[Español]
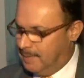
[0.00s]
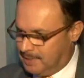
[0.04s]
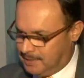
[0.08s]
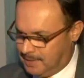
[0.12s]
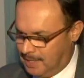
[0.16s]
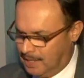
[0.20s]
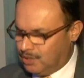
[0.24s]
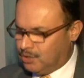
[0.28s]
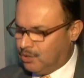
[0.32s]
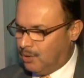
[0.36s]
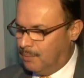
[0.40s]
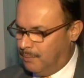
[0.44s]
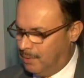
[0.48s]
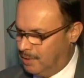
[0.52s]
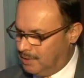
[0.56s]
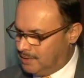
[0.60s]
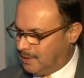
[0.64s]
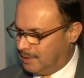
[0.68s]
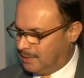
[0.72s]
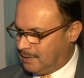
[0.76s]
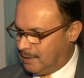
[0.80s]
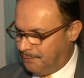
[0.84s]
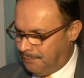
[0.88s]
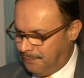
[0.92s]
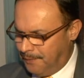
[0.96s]
Me siento muy
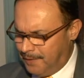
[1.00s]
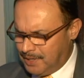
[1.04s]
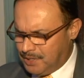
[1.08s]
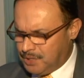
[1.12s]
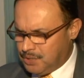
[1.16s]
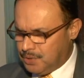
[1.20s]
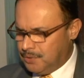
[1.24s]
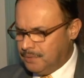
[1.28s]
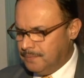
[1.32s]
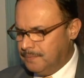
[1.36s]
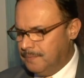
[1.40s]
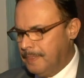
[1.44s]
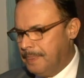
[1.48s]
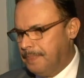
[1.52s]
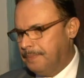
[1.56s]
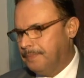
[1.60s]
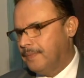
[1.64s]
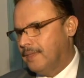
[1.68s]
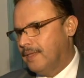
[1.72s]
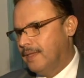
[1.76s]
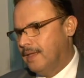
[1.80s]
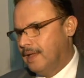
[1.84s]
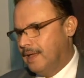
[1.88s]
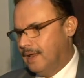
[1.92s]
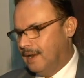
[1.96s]
satisfecho,
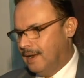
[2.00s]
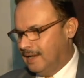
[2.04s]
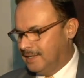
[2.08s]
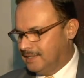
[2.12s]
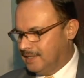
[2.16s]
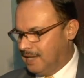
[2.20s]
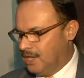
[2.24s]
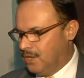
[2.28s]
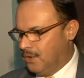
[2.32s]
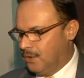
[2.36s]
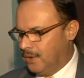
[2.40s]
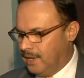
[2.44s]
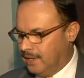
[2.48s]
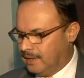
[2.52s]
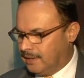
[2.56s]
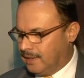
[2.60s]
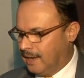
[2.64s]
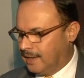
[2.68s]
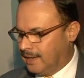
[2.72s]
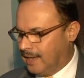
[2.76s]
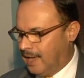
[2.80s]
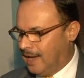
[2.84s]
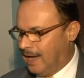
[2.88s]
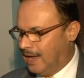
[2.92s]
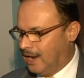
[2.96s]
la
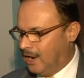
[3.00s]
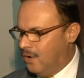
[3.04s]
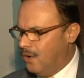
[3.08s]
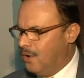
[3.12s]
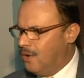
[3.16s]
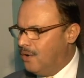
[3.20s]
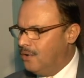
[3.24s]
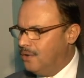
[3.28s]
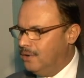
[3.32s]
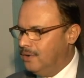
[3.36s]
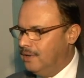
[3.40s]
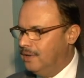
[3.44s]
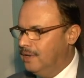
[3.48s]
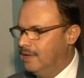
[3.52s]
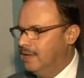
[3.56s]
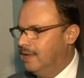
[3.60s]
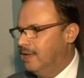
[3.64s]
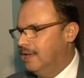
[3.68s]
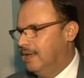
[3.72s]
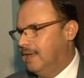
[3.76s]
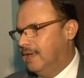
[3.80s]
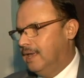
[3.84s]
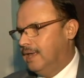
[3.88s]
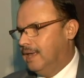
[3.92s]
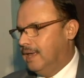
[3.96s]
señorita que ganó
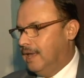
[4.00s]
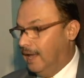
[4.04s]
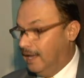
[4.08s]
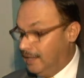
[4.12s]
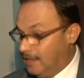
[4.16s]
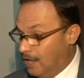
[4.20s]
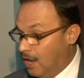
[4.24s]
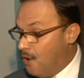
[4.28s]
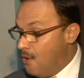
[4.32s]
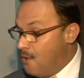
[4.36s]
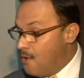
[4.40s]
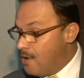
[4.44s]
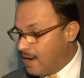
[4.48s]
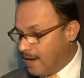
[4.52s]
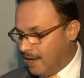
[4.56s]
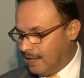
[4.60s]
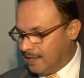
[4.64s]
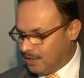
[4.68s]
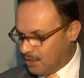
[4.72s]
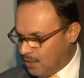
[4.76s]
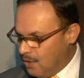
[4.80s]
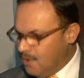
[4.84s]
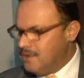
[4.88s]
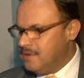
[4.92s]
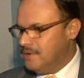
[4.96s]
es de un
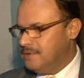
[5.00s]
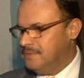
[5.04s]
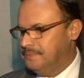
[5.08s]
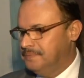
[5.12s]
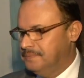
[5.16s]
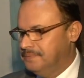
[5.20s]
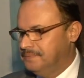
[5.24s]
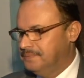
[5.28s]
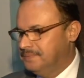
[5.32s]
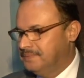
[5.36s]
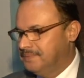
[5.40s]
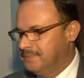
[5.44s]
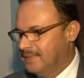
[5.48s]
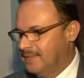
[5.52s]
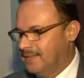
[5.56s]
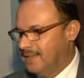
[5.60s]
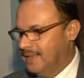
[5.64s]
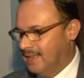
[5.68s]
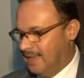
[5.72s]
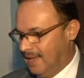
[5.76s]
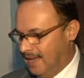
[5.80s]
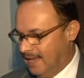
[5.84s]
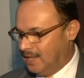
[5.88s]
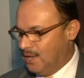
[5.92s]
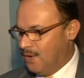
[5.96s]
cantón,
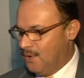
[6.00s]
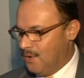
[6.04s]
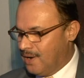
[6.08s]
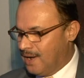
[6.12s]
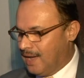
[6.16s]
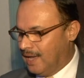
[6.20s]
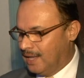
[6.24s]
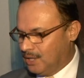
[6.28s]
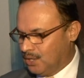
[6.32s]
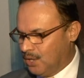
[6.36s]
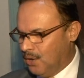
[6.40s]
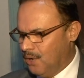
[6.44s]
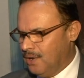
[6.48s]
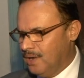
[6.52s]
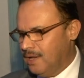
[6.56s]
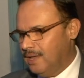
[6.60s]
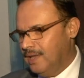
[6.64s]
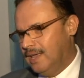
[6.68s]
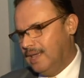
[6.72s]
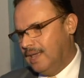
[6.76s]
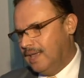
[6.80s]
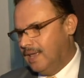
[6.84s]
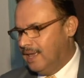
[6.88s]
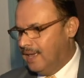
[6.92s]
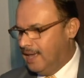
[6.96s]
es de un cantón.
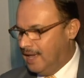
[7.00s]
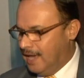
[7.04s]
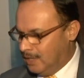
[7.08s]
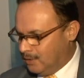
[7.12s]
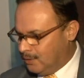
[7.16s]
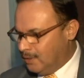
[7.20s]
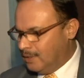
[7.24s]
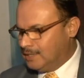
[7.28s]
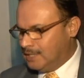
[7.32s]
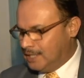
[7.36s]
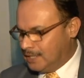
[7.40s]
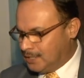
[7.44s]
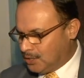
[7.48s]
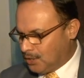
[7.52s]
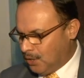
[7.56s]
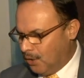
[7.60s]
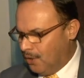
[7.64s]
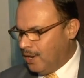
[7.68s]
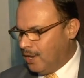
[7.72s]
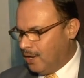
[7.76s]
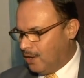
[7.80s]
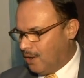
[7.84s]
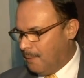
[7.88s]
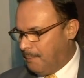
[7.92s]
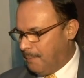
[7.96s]
Esto es
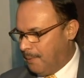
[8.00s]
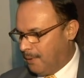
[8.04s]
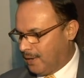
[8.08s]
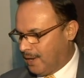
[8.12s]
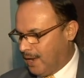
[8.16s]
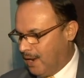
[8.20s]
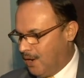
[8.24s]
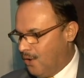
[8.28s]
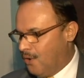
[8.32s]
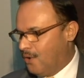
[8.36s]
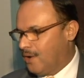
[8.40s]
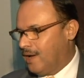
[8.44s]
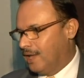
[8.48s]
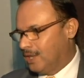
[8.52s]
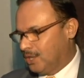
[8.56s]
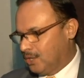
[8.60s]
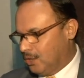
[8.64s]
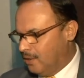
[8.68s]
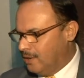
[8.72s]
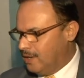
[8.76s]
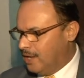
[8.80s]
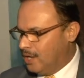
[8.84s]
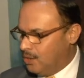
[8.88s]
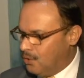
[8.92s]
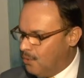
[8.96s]
histórico porque los
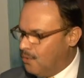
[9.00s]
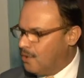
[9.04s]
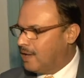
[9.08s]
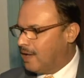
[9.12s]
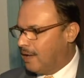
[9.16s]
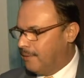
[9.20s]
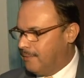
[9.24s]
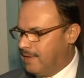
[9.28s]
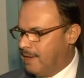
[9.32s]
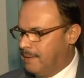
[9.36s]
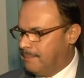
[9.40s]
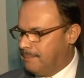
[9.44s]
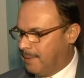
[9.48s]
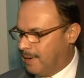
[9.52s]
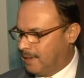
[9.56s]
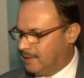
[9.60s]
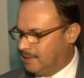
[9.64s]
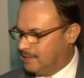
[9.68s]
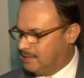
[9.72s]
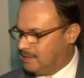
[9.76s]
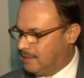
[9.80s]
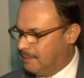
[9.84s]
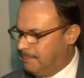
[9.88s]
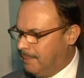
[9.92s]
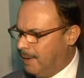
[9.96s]
cantones nunca habían
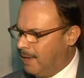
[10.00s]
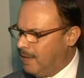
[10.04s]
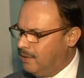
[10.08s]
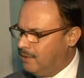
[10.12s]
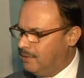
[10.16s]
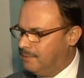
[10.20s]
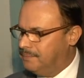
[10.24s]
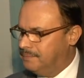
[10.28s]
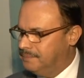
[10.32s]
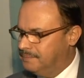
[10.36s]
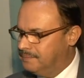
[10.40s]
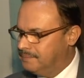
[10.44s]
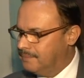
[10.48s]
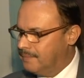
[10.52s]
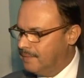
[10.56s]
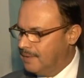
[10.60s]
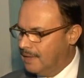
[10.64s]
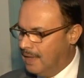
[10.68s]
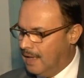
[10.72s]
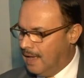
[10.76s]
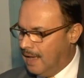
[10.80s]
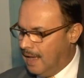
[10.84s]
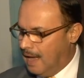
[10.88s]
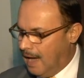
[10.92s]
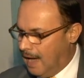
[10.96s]
participado,
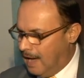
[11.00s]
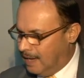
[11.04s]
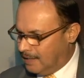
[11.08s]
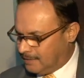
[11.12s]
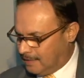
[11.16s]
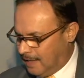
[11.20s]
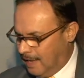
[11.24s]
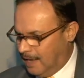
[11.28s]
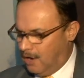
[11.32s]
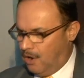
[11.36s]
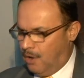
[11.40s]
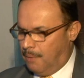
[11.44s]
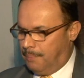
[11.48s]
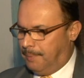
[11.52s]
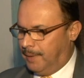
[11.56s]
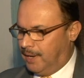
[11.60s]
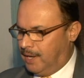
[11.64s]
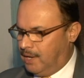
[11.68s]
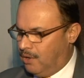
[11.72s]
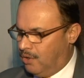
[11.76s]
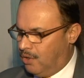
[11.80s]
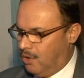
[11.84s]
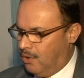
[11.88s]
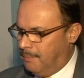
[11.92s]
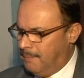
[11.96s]
hasta en los
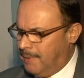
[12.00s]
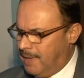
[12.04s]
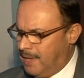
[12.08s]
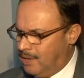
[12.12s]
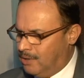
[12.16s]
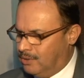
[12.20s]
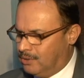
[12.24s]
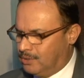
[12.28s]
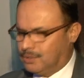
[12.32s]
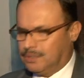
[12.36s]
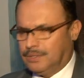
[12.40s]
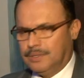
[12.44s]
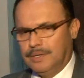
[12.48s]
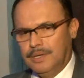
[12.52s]
periodos míos